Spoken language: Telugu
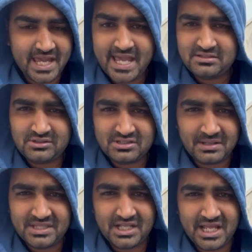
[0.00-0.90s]
ఏజ్తో
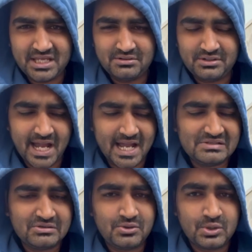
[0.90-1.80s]
సంబంధం లేదు
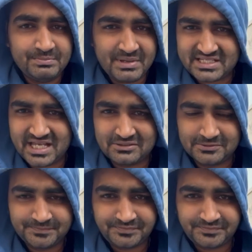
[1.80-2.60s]
డాన్స్ కుమ్మేశారు